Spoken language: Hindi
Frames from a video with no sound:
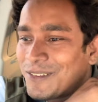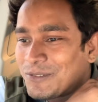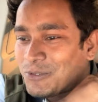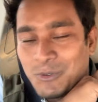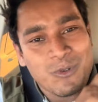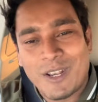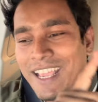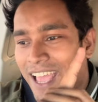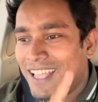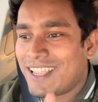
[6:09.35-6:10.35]
तो उनको लेके
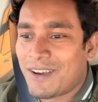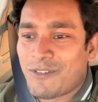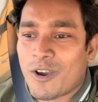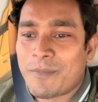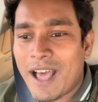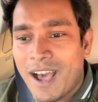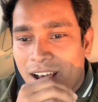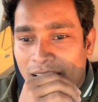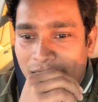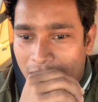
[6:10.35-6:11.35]
आया जाएगा ब्लॉग
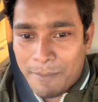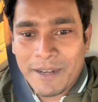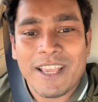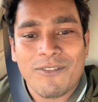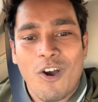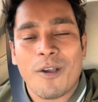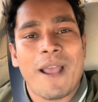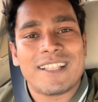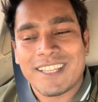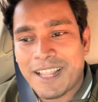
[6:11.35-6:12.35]
ना अमन के ब्लॉग में
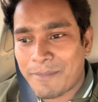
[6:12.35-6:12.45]
आते ना